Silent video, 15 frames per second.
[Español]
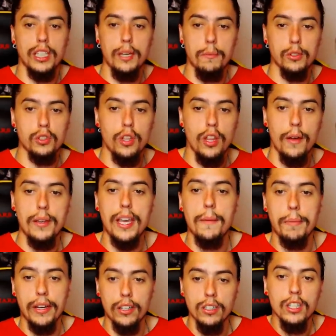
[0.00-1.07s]
equipos todavía,
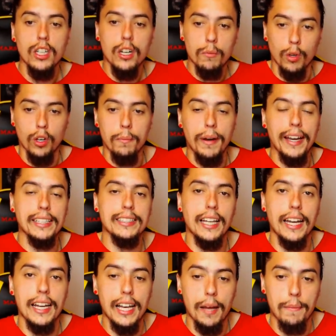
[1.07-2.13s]
pero bueno, van a estar
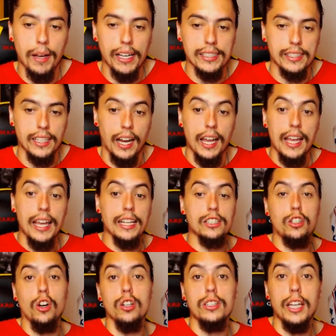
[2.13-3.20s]
ahí en la palestra.
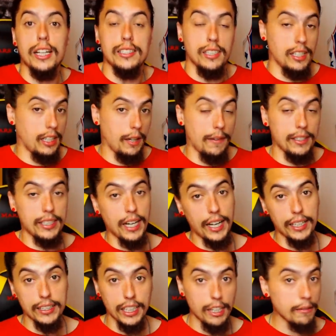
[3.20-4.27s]
Escoltas, el que va a ser
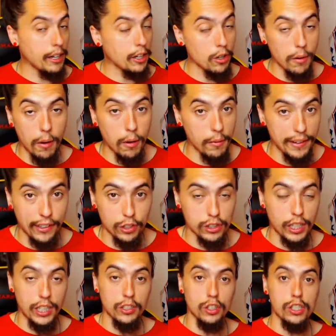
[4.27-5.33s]
agente libre y no va a volver con
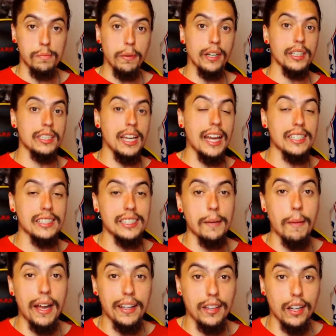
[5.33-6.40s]
San Antonio Spurs es DeMar